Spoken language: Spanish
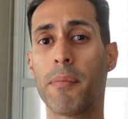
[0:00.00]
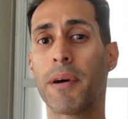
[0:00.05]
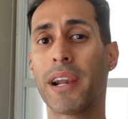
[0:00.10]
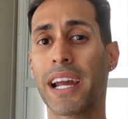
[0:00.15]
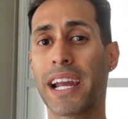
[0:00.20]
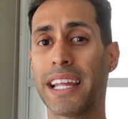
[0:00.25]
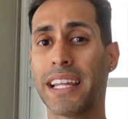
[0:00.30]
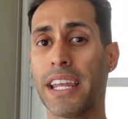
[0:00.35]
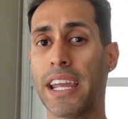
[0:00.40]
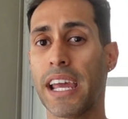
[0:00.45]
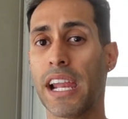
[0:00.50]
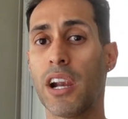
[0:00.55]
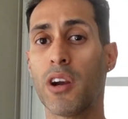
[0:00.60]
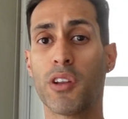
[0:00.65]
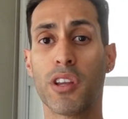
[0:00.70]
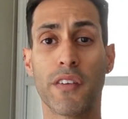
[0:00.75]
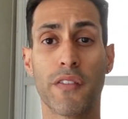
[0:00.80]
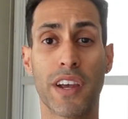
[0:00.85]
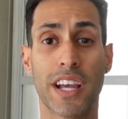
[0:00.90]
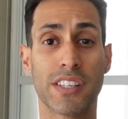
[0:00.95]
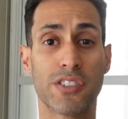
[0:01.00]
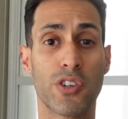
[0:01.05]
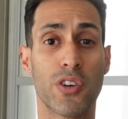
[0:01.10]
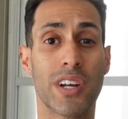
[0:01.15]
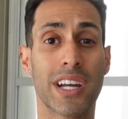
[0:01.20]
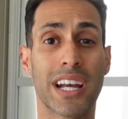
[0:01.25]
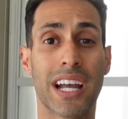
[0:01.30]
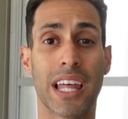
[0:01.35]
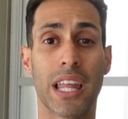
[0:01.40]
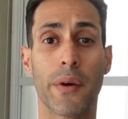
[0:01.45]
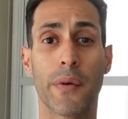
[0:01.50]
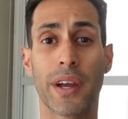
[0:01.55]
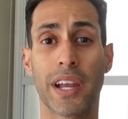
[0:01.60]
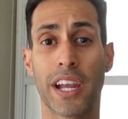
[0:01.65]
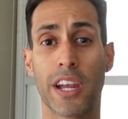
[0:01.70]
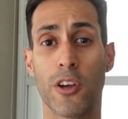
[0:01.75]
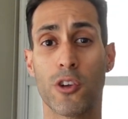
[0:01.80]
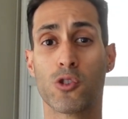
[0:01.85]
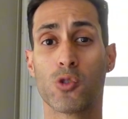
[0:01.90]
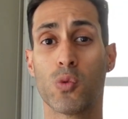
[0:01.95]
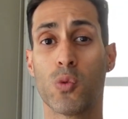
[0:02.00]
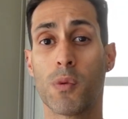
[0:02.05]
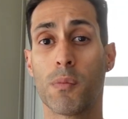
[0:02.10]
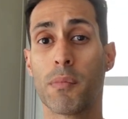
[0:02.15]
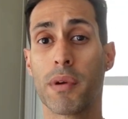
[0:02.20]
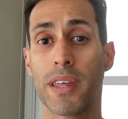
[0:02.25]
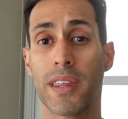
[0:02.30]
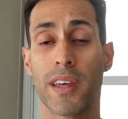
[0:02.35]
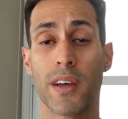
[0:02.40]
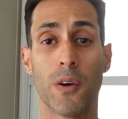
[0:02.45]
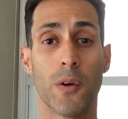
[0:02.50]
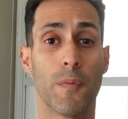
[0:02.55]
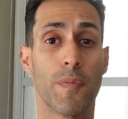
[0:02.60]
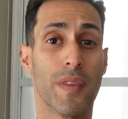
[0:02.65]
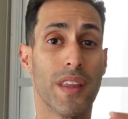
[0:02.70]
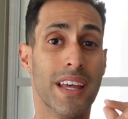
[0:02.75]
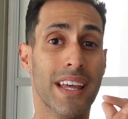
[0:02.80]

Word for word: para que te lleguen las notificaciones cada vez que yo subo un video.